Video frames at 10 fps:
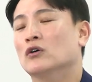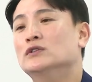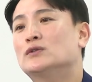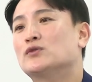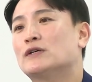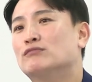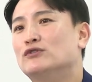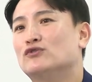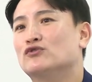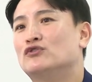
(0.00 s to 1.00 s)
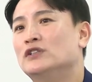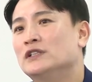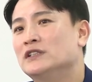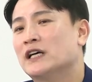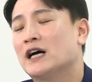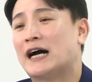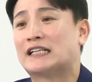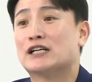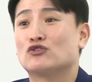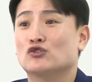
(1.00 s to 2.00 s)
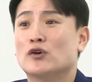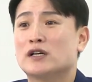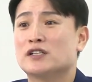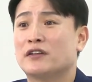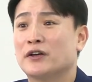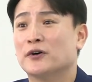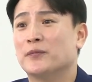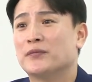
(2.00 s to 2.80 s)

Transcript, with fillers: 어느 곳에 문을 두드리느냐가 가장 중요하신데요.